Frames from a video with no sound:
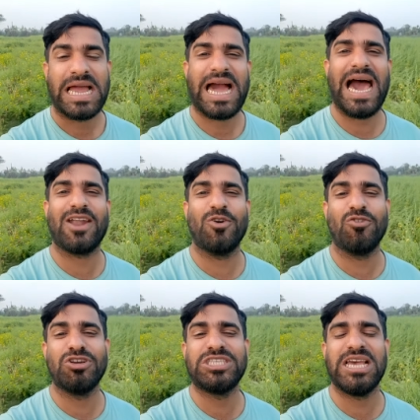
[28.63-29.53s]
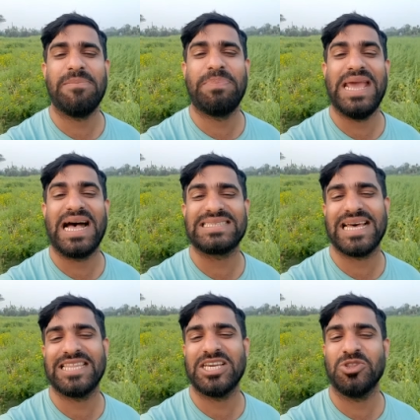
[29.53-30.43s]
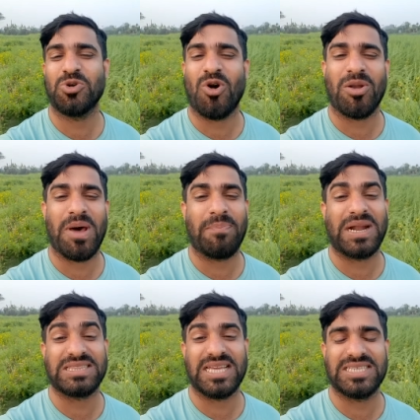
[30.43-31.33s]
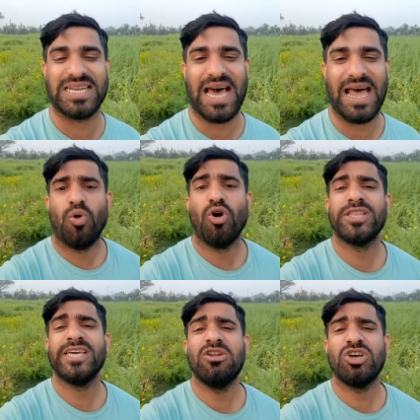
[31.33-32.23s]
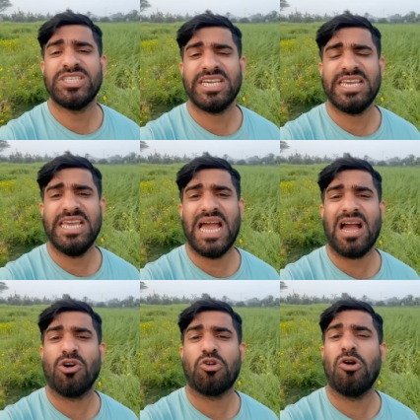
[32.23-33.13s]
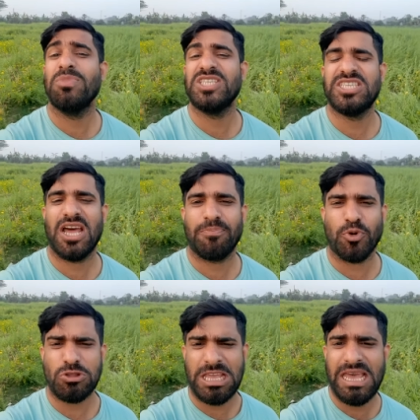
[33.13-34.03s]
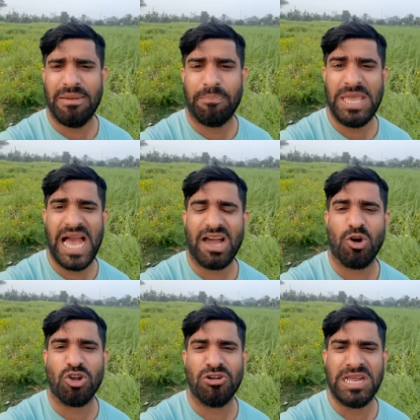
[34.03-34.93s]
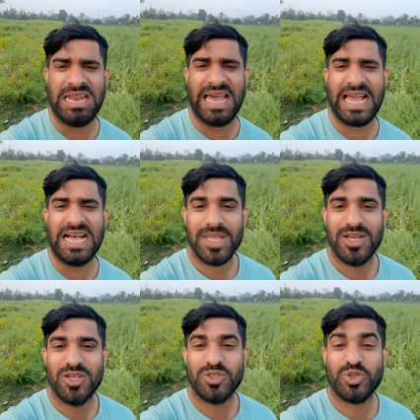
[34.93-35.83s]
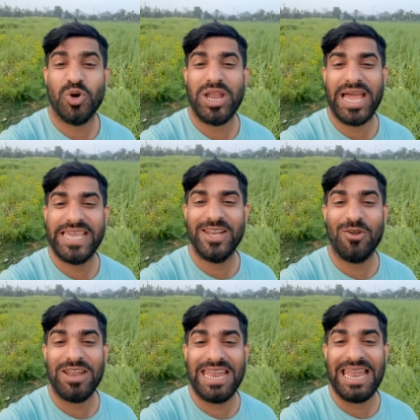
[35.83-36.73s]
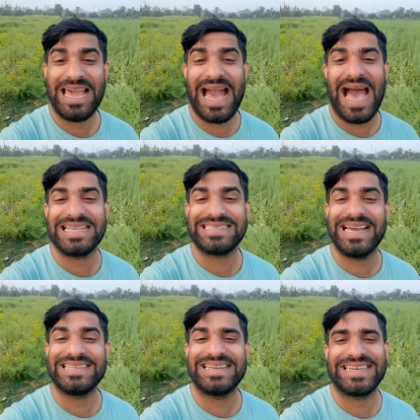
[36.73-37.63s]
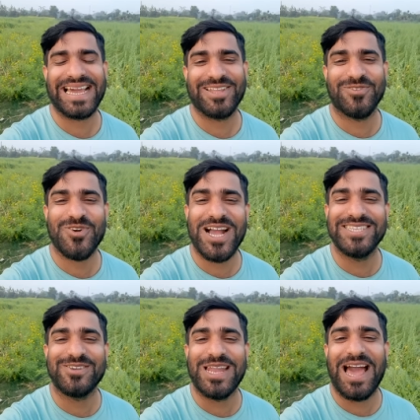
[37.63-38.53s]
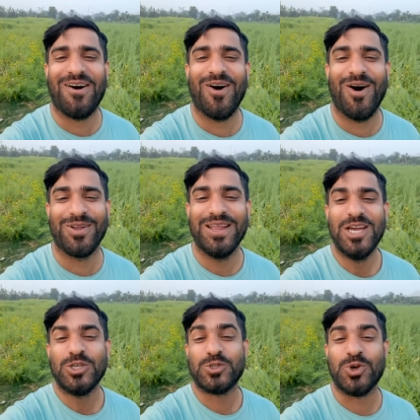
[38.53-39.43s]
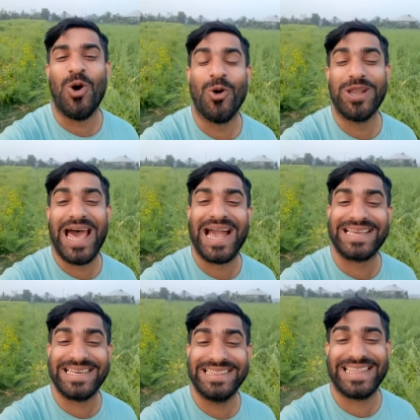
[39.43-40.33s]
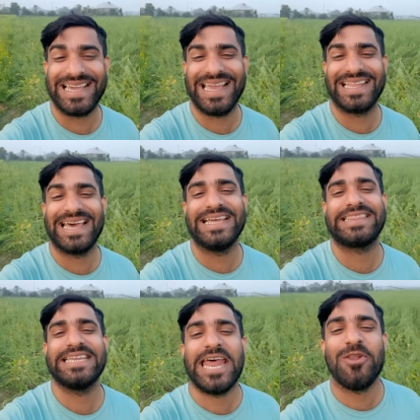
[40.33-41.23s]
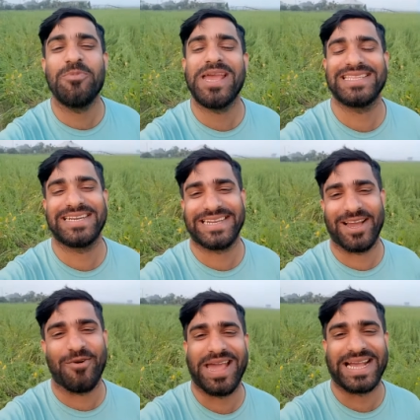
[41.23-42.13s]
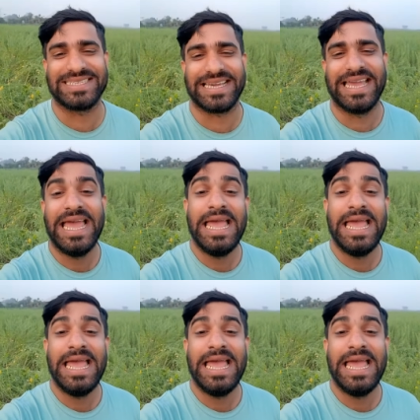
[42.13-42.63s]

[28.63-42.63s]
কারণ হইছে বিয়া সাদি কিন্তু করবার পারতাছে না ওই দিন হইছে কি আঙ্গ রমিজার পুতে বিয়াকরণের লাইগা সোনা কিননের লাইগা আশি হাজার টাকা যোগাইছিল এখন সোনা কিনতে গিয়া দেয় তিরানব্বই হাজার টাকা হয়ে গেছে